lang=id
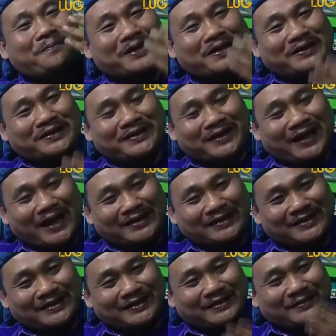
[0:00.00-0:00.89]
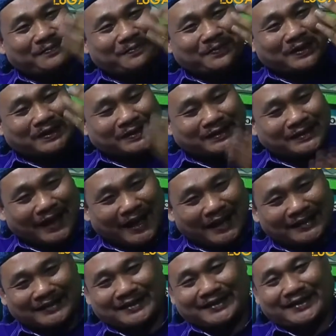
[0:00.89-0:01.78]

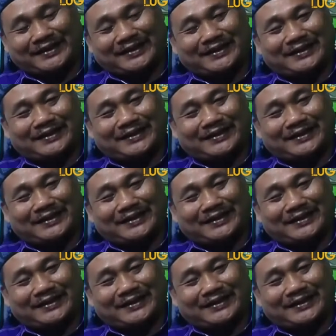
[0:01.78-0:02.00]
prestasi-prestasi